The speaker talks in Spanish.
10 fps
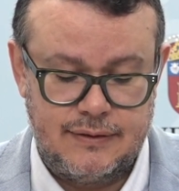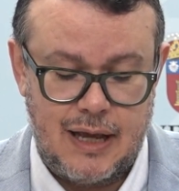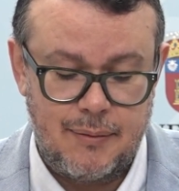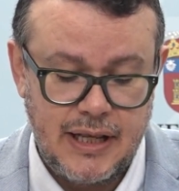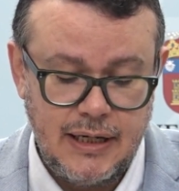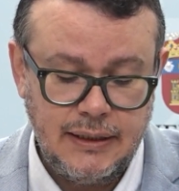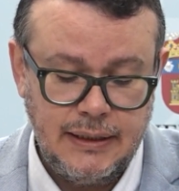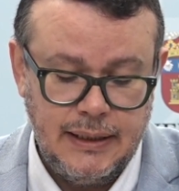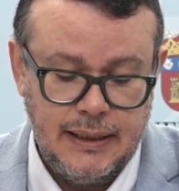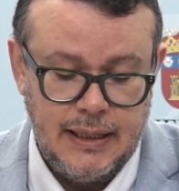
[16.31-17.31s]
de abril
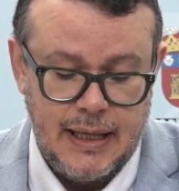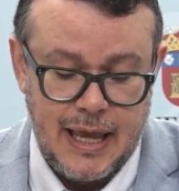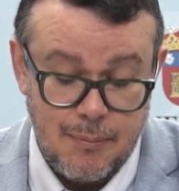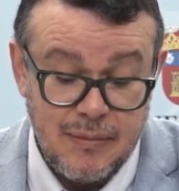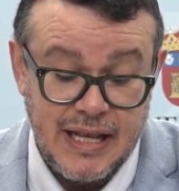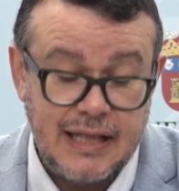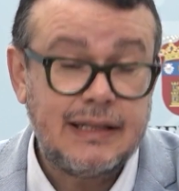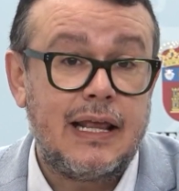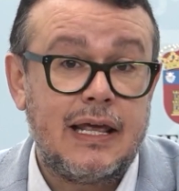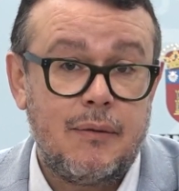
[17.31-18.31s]
en
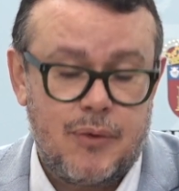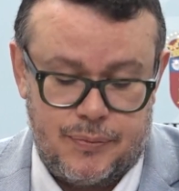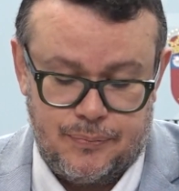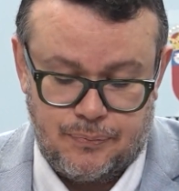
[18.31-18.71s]
Miranda de Ebro.